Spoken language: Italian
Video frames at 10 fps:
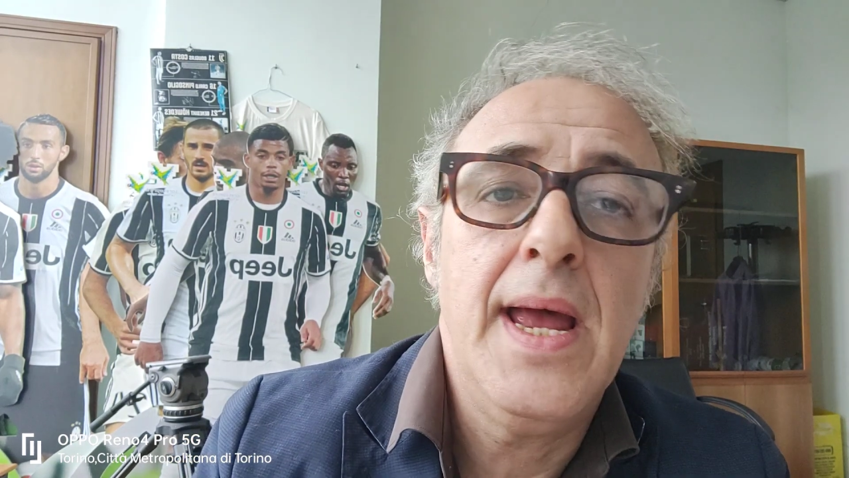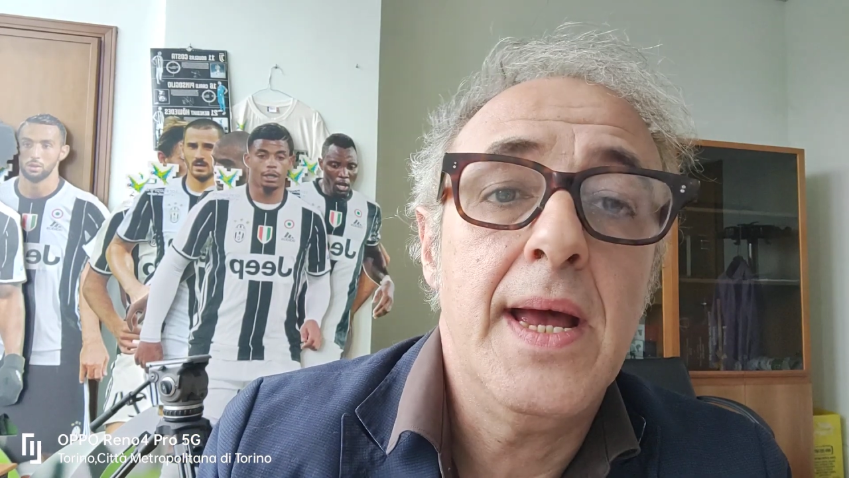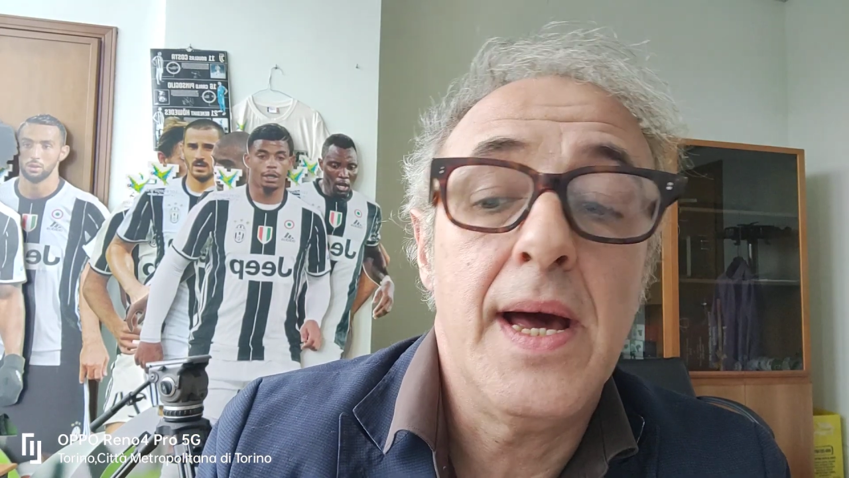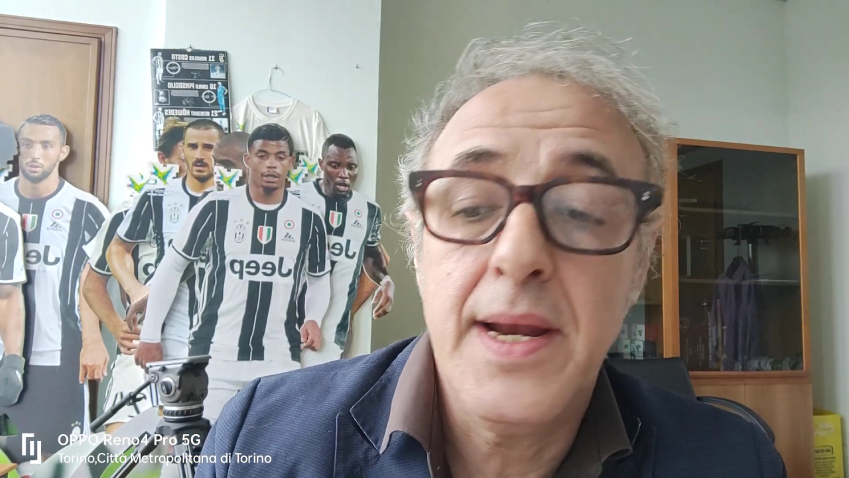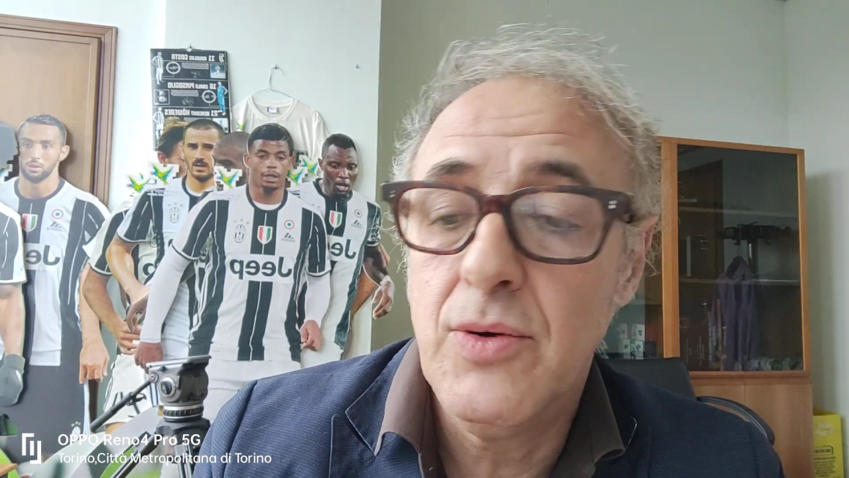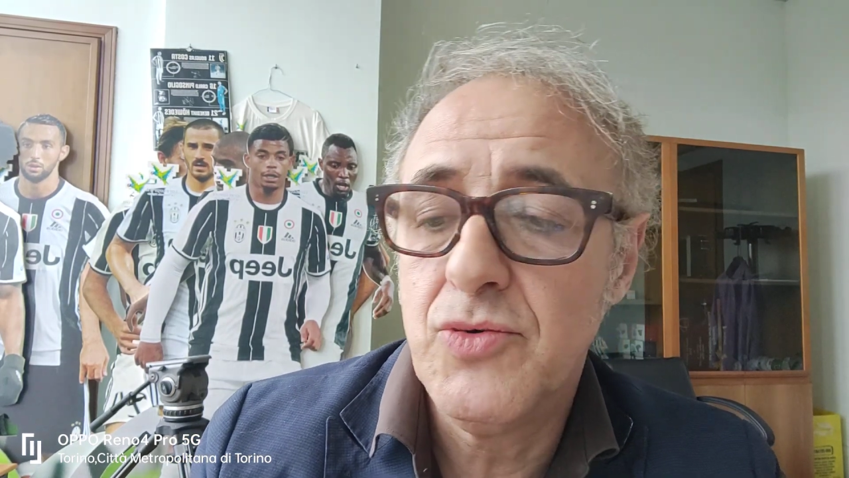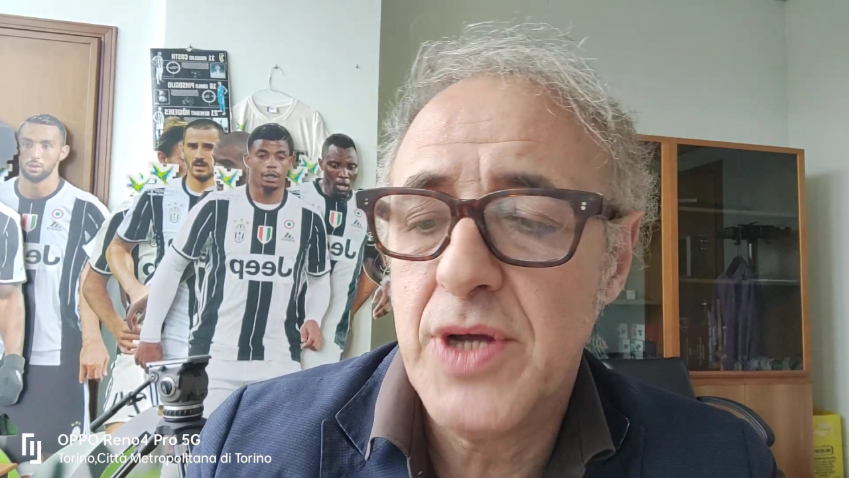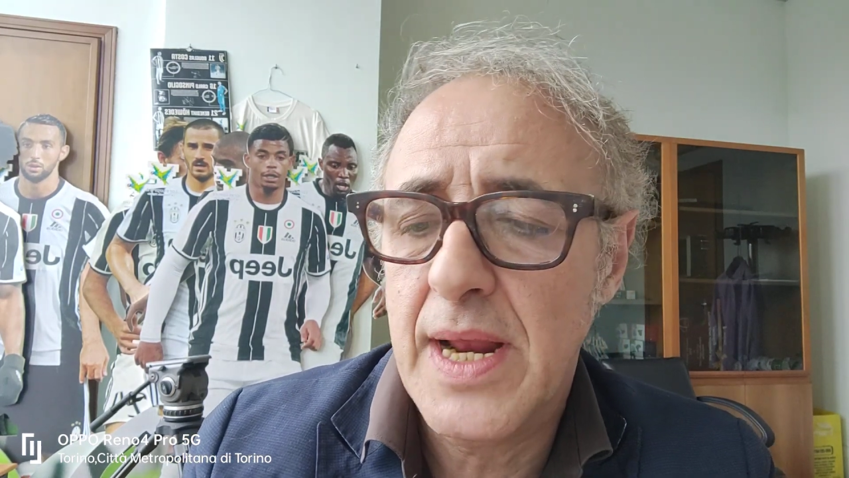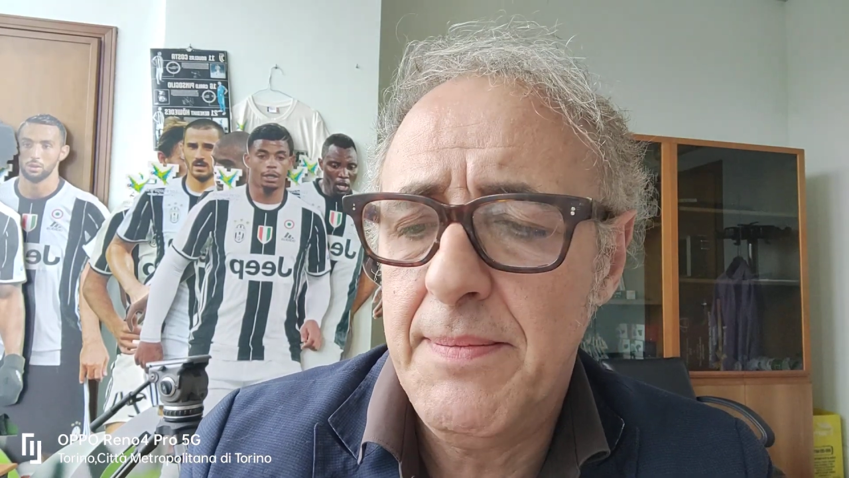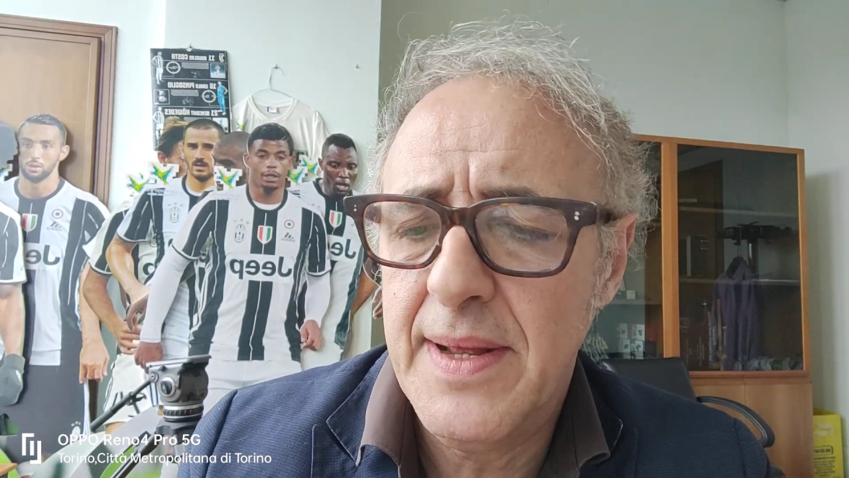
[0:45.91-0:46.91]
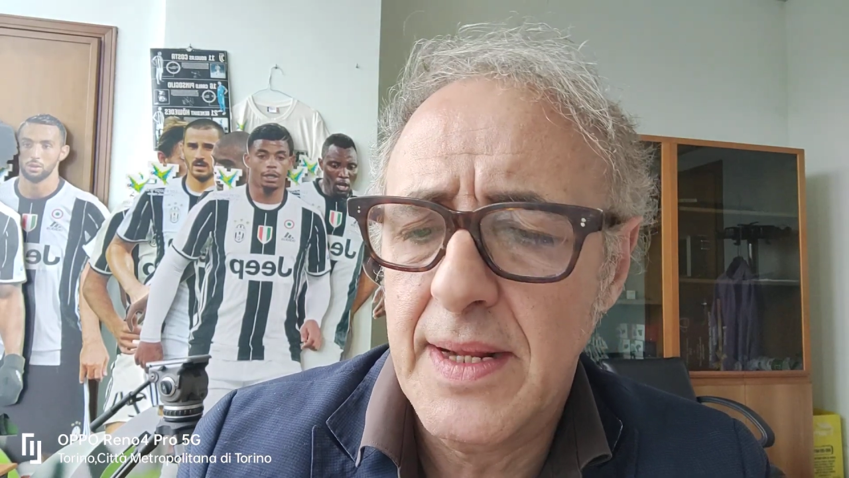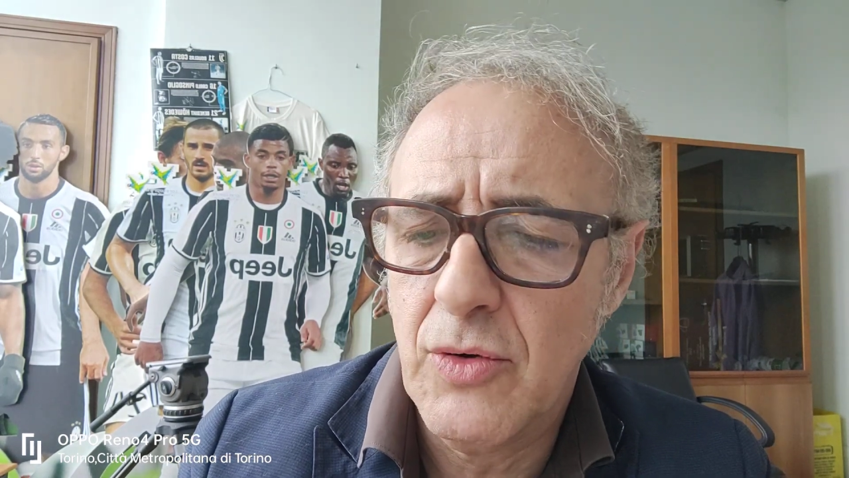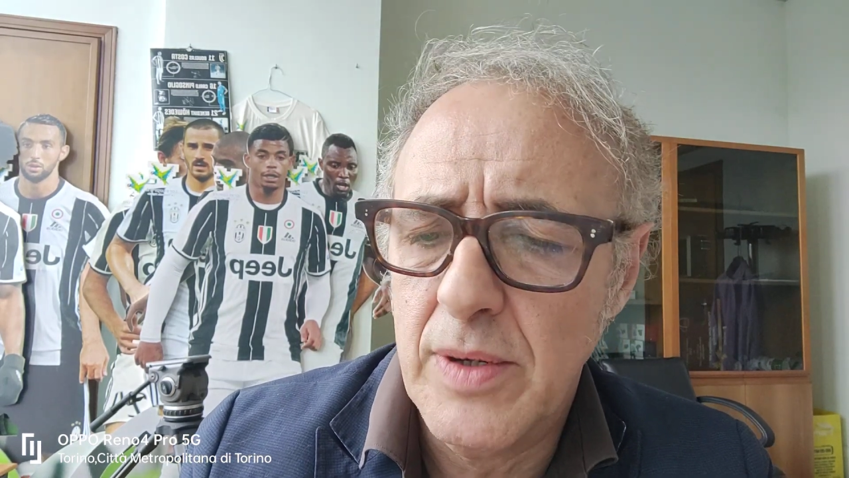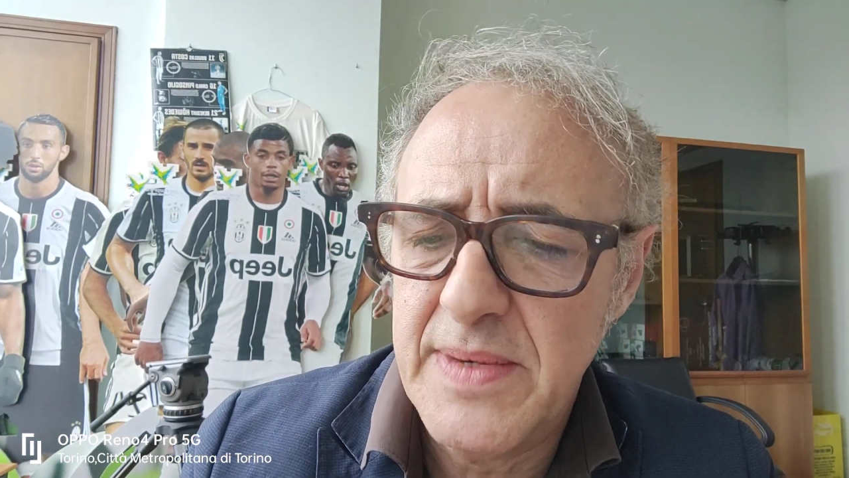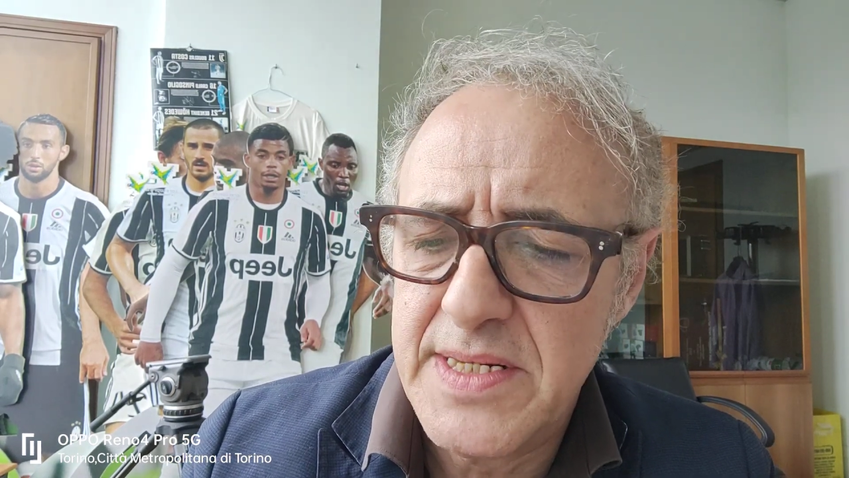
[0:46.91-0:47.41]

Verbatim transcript: che rinuncerebbe ad alcune